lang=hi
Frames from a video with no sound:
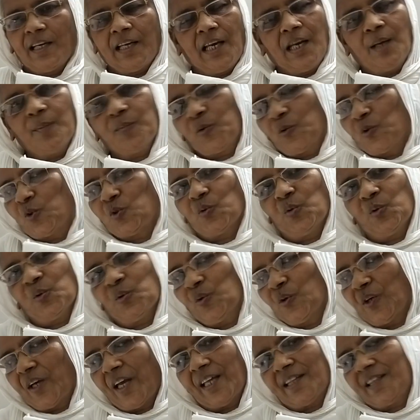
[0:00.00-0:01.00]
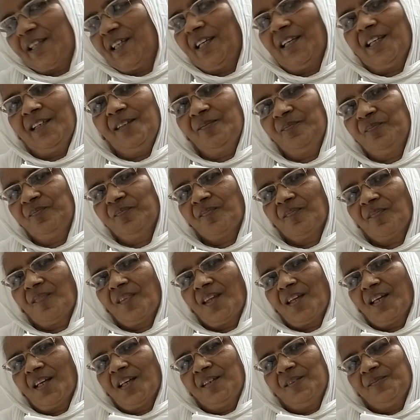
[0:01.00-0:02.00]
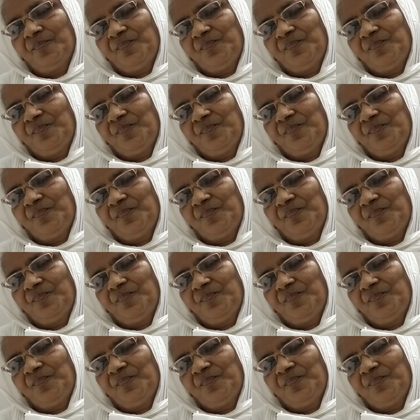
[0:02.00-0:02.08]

के लिए हम कुछ उनको कहते हैं तो